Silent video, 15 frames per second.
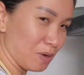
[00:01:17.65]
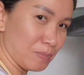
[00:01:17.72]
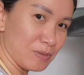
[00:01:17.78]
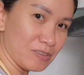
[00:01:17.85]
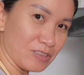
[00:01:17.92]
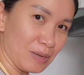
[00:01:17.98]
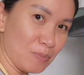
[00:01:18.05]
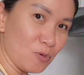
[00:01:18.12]
rồi
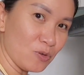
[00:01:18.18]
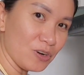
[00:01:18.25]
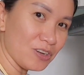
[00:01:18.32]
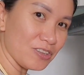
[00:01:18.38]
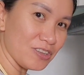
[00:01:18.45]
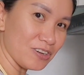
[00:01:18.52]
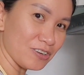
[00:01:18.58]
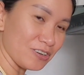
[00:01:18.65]
mình sẽ mua nước
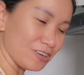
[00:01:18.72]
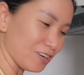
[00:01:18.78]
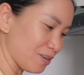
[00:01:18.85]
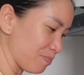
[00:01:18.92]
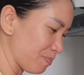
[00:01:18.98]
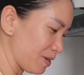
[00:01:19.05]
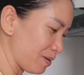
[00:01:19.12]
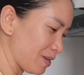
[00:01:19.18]
dừa
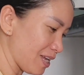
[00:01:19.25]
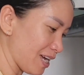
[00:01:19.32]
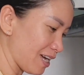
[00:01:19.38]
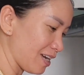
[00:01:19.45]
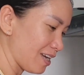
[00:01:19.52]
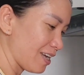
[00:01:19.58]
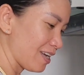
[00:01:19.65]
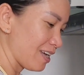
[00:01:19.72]
mình à,